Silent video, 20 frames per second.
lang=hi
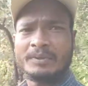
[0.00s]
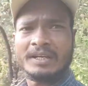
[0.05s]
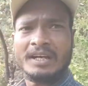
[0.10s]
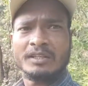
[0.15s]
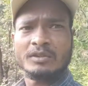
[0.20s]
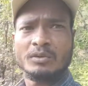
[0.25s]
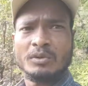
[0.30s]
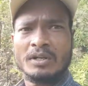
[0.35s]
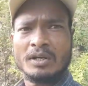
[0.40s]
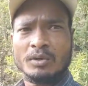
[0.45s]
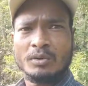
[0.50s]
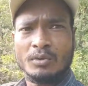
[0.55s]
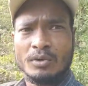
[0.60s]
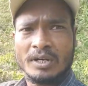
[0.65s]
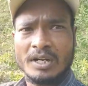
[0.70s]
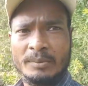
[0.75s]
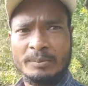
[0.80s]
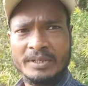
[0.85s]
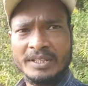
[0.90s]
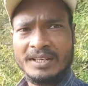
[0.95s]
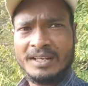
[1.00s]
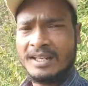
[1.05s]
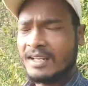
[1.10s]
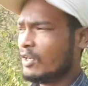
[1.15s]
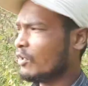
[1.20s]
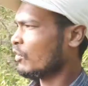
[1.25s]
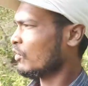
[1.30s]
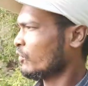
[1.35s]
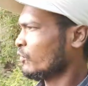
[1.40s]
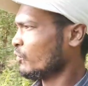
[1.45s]
क्या थोड़ा कोहरा भी है
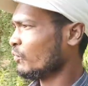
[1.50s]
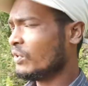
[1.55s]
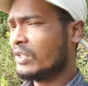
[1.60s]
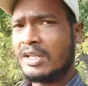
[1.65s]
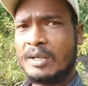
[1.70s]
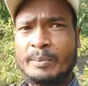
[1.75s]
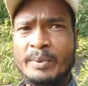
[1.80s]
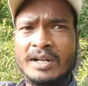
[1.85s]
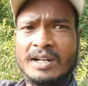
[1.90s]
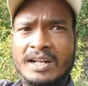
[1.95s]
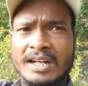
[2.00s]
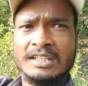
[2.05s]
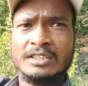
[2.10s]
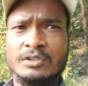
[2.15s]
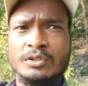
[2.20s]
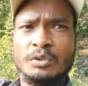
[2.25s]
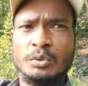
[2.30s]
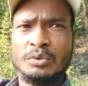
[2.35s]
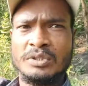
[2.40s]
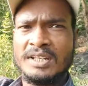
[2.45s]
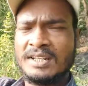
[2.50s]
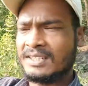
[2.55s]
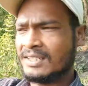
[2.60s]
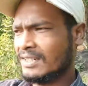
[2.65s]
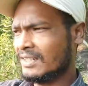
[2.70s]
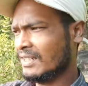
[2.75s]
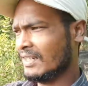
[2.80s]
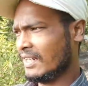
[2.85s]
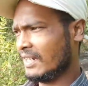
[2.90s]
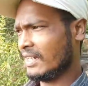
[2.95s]
और सूर्य का प्रकाश जो है उधर
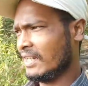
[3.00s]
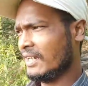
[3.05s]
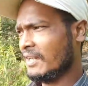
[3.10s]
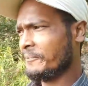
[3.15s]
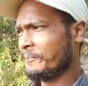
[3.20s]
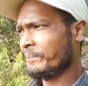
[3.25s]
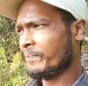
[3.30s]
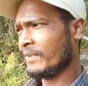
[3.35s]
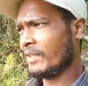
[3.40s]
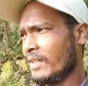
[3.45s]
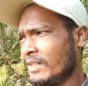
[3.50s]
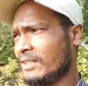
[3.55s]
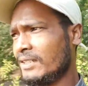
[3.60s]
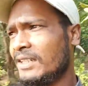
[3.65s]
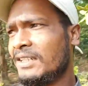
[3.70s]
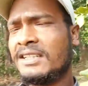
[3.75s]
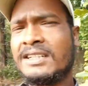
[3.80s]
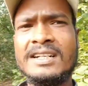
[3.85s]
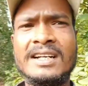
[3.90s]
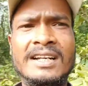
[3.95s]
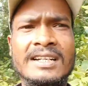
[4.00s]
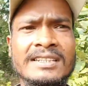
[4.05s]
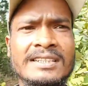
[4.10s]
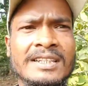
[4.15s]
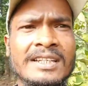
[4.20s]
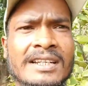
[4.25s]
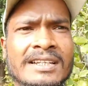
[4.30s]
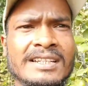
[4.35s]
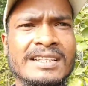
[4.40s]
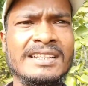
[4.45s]
से ही आ रहा है जिस कारण
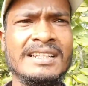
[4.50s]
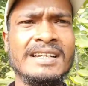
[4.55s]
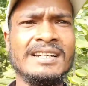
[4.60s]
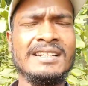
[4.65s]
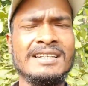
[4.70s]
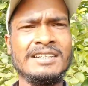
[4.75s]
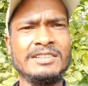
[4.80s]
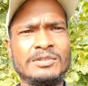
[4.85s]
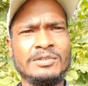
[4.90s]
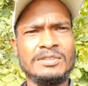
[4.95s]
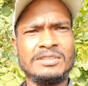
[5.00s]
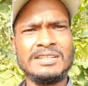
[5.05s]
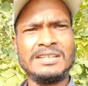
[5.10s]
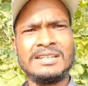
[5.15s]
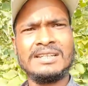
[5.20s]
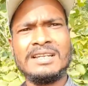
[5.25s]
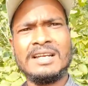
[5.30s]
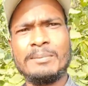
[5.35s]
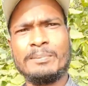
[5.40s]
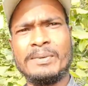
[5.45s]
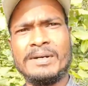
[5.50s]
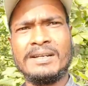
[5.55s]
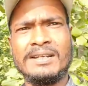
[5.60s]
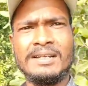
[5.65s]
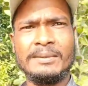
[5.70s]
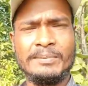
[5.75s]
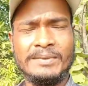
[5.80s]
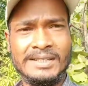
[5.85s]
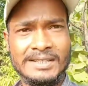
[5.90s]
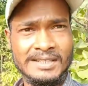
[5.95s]
से क्लियरिटी जो है तो नहीं आ पा
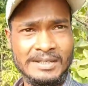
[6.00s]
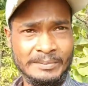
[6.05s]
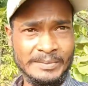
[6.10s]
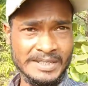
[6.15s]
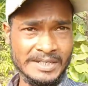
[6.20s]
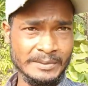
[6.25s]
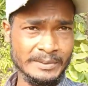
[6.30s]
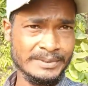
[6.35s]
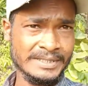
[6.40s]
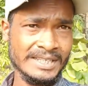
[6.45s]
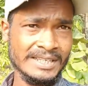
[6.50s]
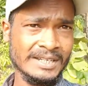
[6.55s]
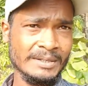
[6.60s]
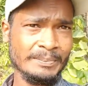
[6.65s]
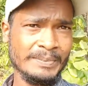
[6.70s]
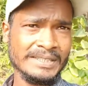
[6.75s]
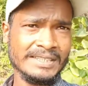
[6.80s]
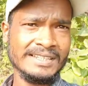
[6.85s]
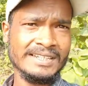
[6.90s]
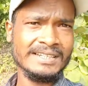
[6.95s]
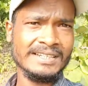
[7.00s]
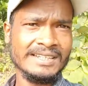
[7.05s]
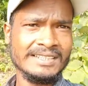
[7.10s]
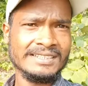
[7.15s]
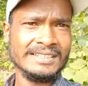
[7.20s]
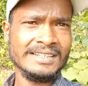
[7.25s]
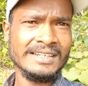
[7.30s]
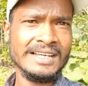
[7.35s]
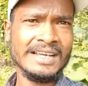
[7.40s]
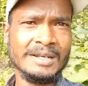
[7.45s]
रही अब देखिए मेरे भी चेहरे पता नहीं
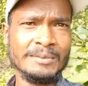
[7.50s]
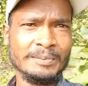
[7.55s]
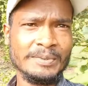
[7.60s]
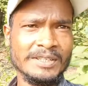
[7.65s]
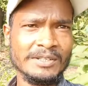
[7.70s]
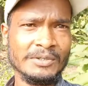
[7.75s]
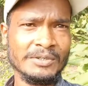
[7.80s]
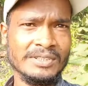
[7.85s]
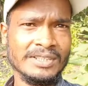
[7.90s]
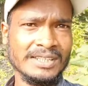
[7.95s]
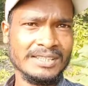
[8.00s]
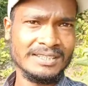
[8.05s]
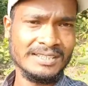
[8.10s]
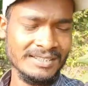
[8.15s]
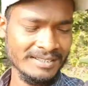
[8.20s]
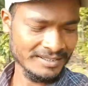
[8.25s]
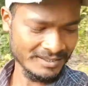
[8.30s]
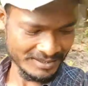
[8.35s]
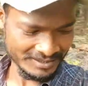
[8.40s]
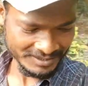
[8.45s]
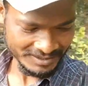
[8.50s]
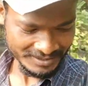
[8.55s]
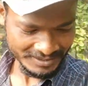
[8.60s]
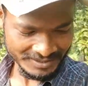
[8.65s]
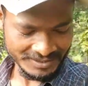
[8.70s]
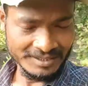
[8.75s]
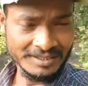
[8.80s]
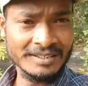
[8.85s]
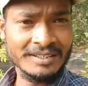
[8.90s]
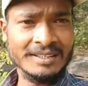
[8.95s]
कैसे लाल पियर हो जाते हैं
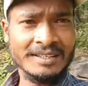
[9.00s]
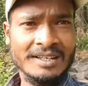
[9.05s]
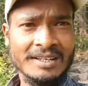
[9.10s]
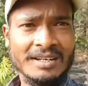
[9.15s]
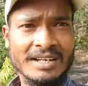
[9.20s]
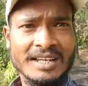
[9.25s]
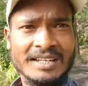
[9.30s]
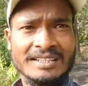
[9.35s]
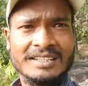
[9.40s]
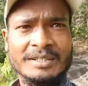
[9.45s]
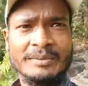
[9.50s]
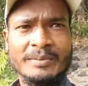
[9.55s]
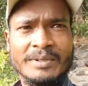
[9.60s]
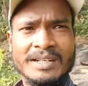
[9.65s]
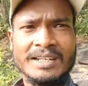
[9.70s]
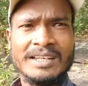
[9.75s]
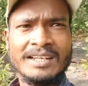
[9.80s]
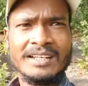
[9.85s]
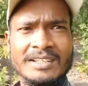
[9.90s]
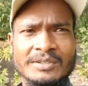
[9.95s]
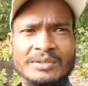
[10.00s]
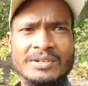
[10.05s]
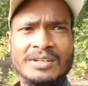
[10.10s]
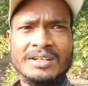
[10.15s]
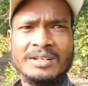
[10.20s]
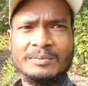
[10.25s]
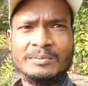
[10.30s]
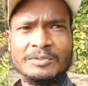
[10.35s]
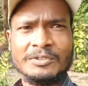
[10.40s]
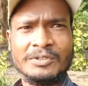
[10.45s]
लाइटिंग वगैरह थोड़ा
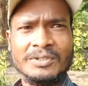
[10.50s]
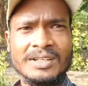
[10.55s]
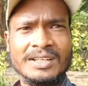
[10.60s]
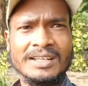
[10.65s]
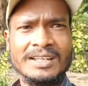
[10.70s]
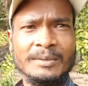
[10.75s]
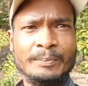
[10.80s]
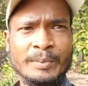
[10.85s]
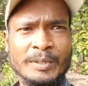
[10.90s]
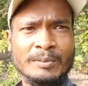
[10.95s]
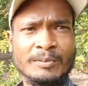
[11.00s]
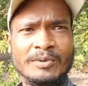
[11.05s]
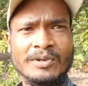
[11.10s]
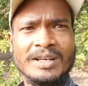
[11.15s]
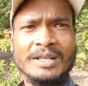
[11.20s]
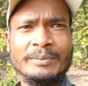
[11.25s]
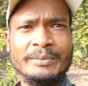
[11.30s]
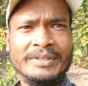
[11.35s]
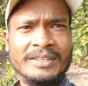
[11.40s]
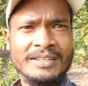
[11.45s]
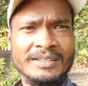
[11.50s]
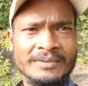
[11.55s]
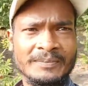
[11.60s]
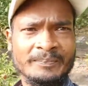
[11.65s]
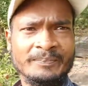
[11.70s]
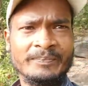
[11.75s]
कमज़ोर है अब फिर मोबाइल भी